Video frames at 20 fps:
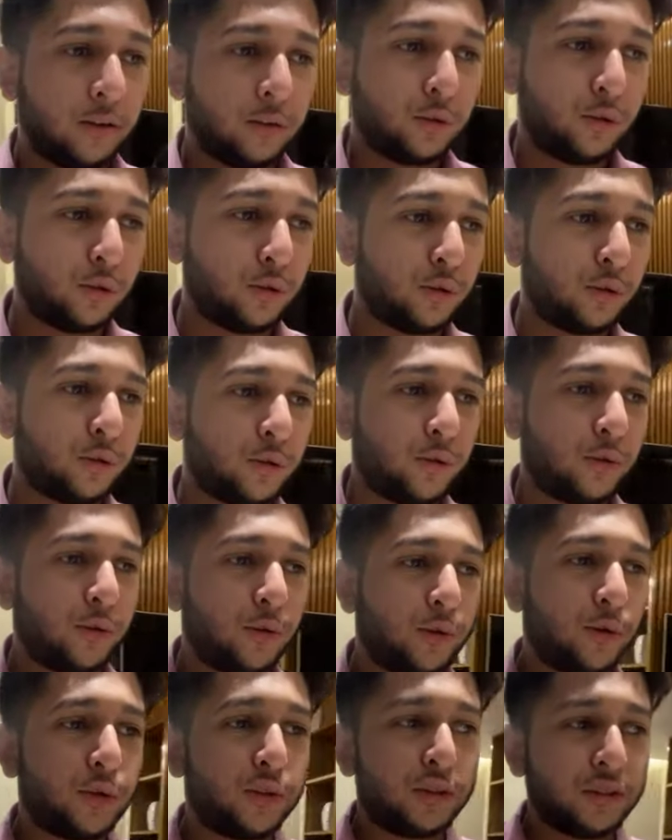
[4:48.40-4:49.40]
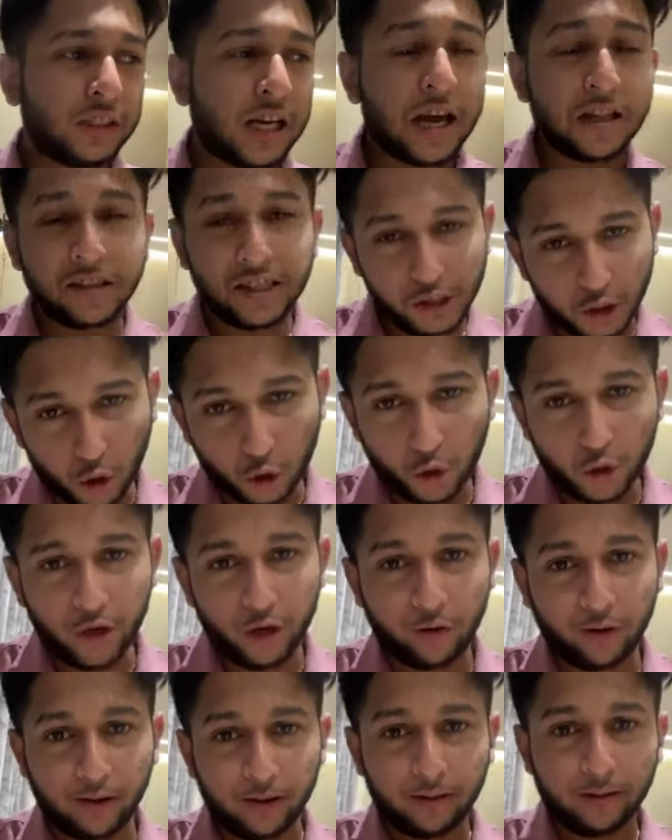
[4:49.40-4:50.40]
তো শান্তি তখনই
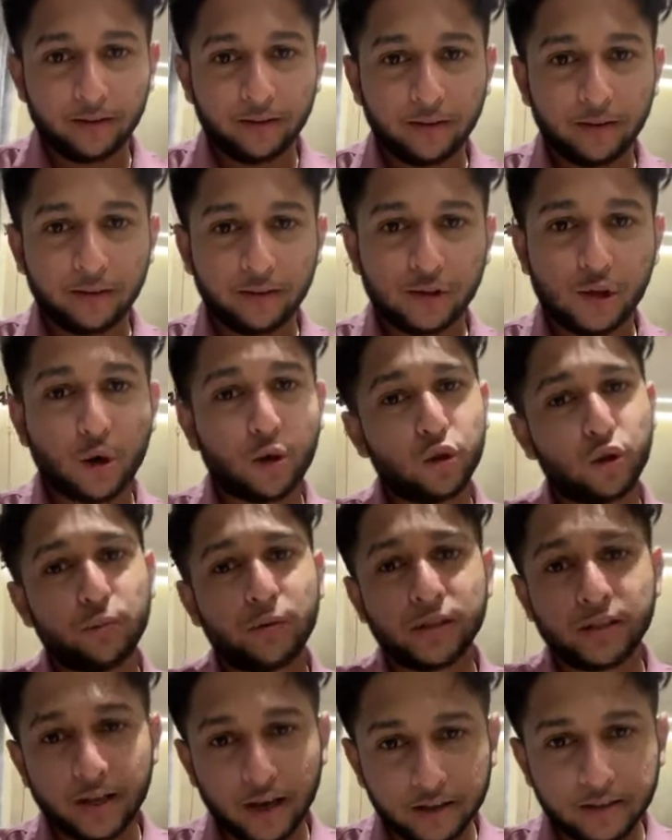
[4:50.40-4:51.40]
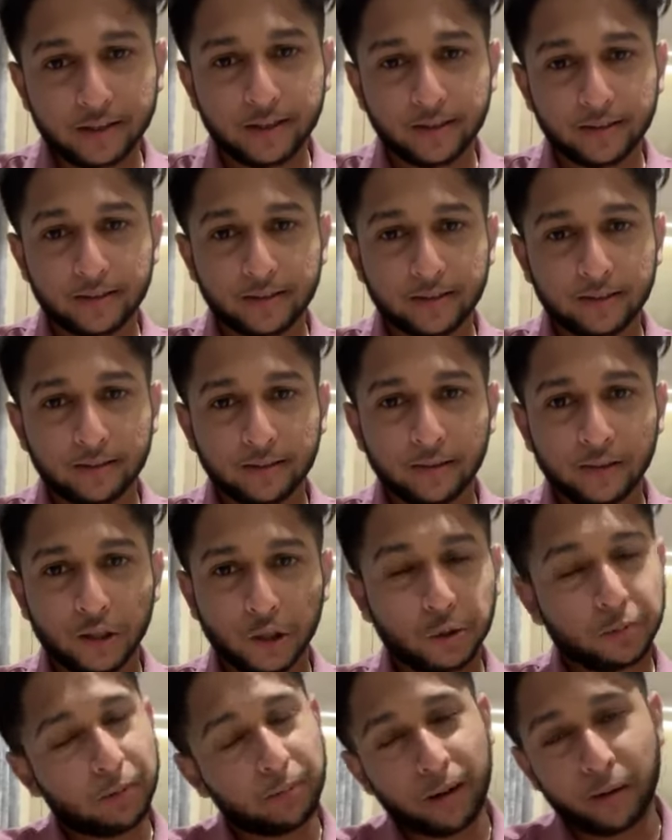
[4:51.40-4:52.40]
হয় যখন তোমার সাকসেস
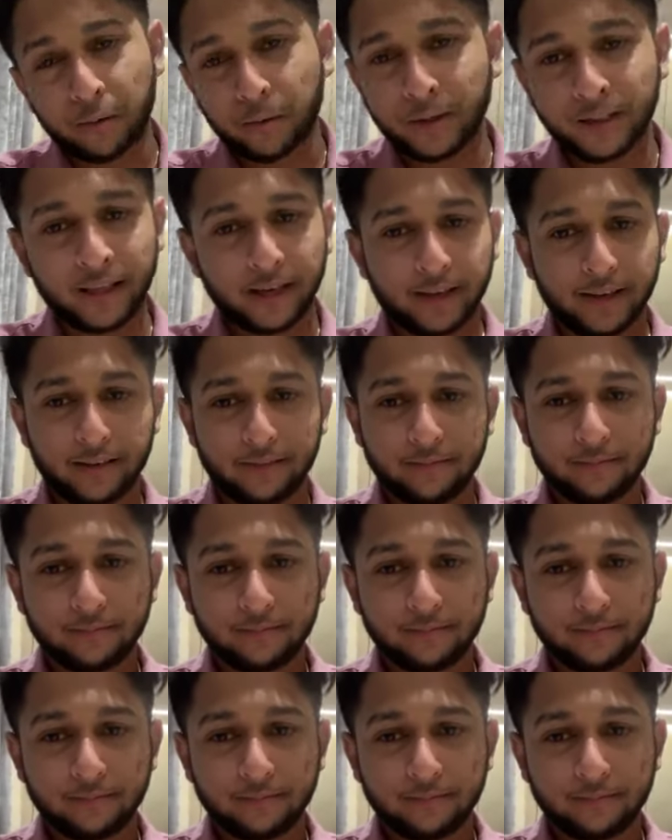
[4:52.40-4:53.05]
তোমার বাবা মা দেখে